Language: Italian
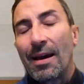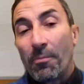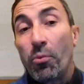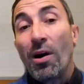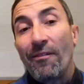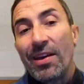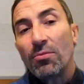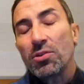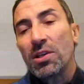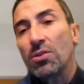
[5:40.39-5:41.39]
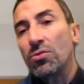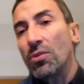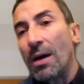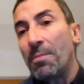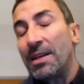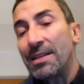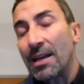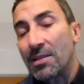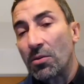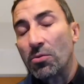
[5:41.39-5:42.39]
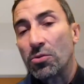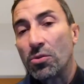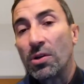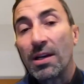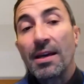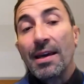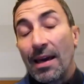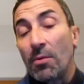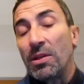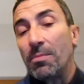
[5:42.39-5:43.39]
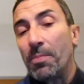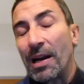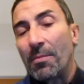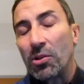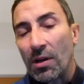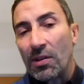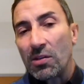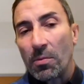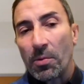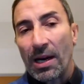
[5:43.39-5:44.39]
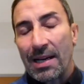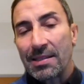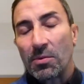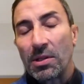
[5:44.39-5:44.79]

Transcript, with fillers: può avere un senso abilitare il Secure Score e quindi il parametro che vi dicevo poc'anzi,